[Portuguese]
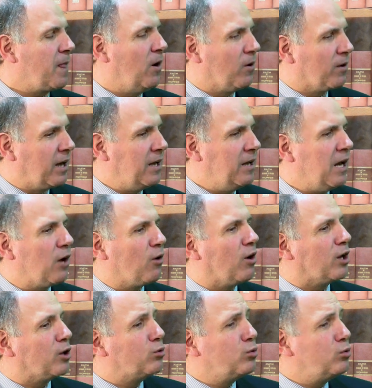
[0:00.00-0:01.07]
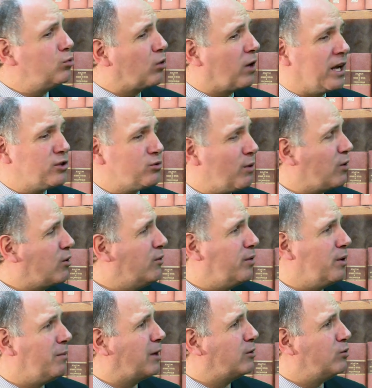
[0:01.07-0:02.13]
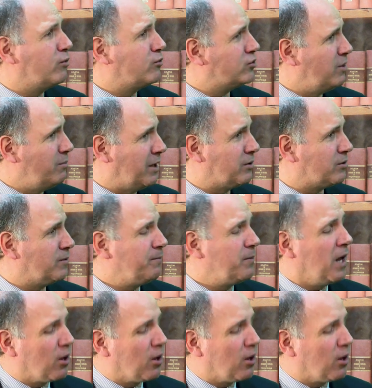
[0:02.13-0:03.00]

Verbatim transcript: Ok? Agora, tudo o resto é confirmado no Novo Testamento.